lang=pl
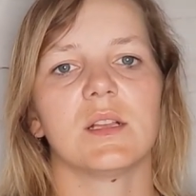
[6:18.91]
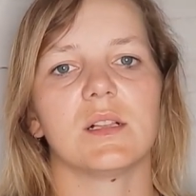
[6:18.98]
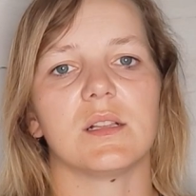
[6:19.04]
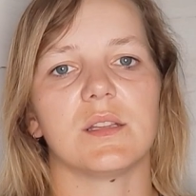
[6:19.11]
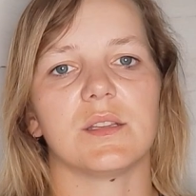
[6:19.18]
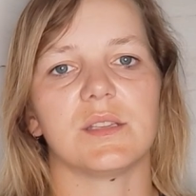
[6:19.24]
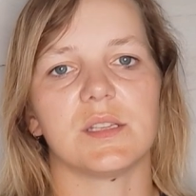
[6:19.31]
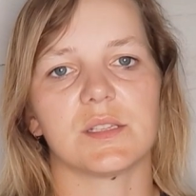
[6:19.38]

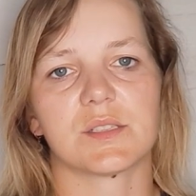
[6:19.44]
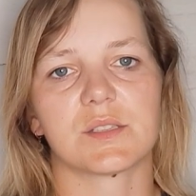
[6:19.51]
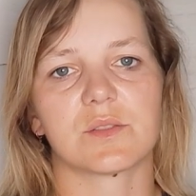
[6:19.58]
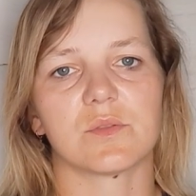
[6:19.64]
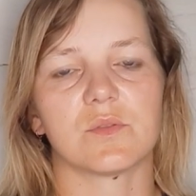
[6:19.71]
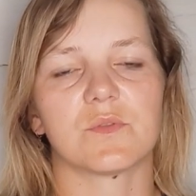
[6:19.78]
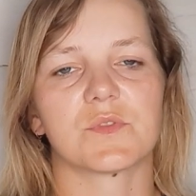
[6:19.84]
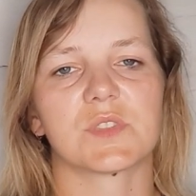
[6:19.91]
e,
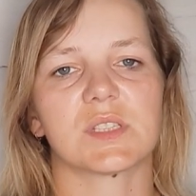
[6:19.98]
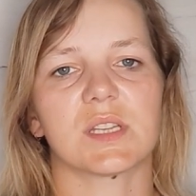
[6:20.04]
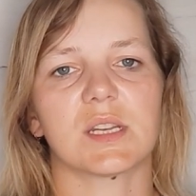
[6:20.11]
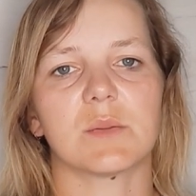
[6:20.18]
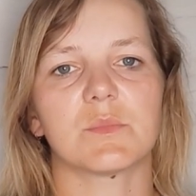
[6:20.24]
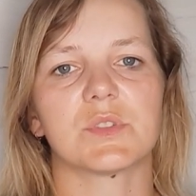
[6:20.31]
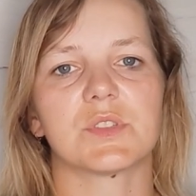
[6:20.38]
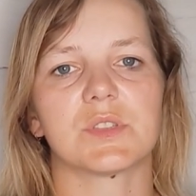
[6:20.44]
jeźdźców,
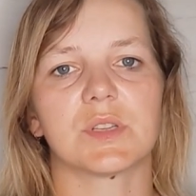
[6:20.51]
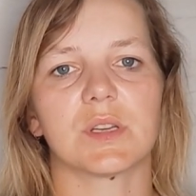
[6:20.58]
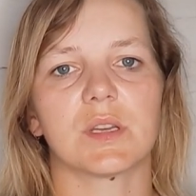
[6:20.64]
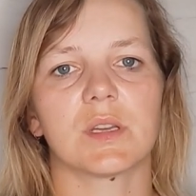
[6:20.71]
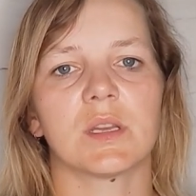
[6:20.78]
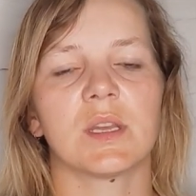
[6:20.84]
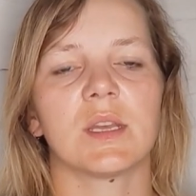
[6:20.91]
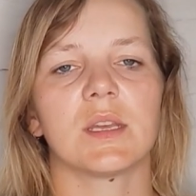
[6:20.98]
staramy się